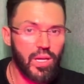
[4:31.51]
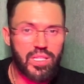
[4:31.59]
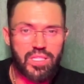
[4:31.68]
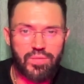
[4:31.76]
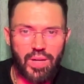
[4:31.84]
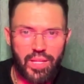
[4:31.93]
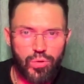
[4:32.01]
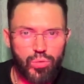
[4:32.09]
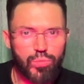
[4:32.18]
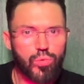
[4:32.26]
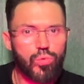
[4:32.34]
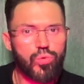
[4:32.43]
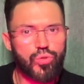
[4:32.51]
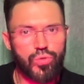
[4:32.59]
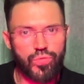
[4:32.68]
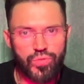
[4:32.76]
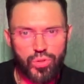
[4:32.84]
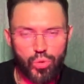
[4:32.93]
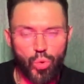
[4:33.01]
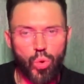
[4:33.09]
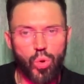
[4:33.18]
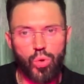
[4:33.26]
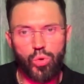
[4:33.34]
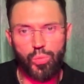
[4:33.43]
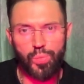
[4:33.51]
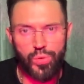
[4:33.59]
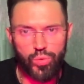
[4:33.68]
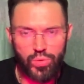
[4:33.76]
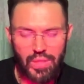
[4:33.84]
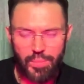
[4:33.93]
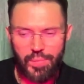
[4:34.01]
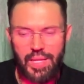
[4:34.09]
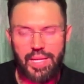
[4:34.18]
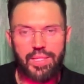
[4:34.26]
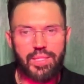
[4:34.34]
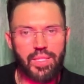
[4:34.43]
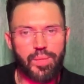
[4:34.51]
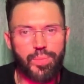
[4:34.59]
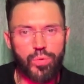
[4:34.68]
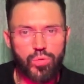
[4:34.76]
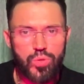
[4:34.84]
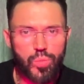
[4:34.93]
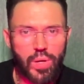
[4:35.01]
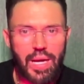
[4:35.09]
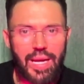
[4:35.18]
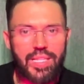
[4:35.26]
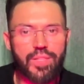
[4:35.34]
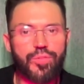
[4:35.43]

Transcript: Звоню мужу, в скорую, пью таблетки, пью успокоитель.